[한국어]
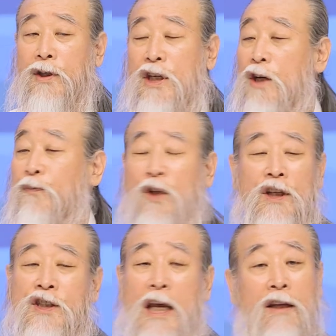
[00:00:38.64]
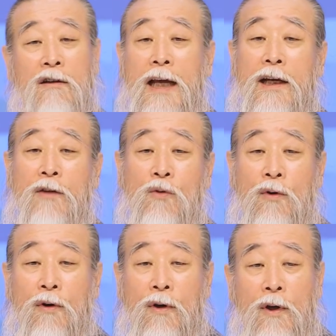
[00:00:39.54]
기업들이 세일을 안
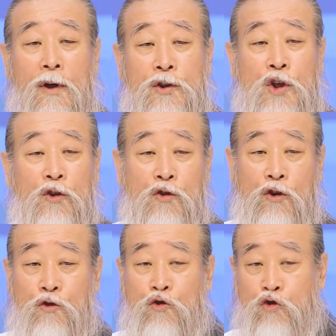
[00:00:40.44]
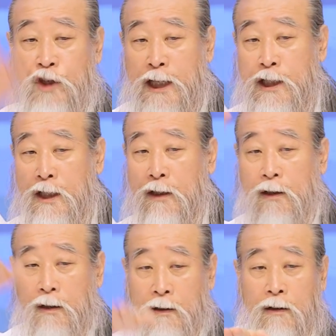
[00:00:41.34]
해도 스스로 수장이